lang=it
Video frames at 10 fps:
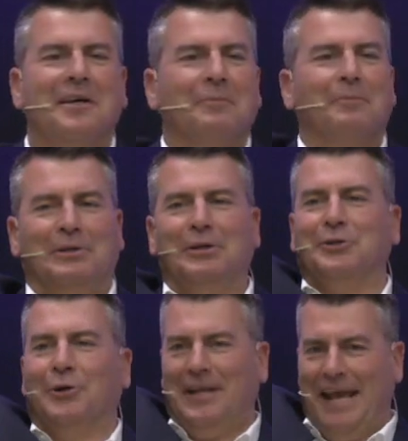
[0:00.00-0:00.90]
un po' di
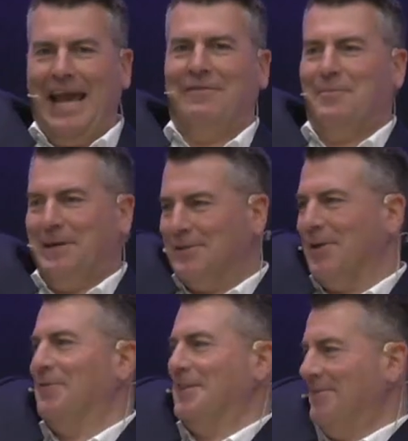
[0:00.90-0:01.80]
sollievo mentre
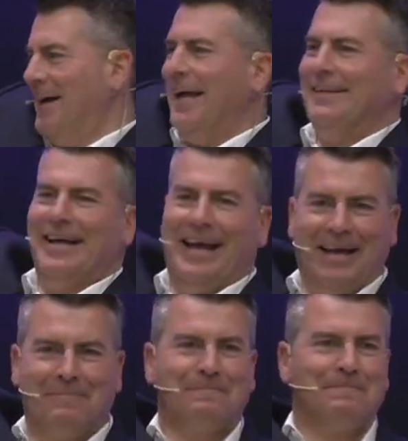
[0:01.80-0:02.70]
lo facevate.
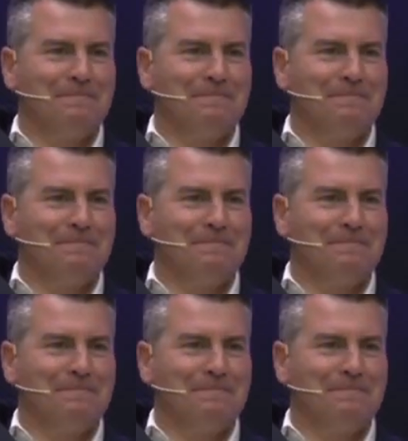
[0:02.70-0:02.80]
Eh?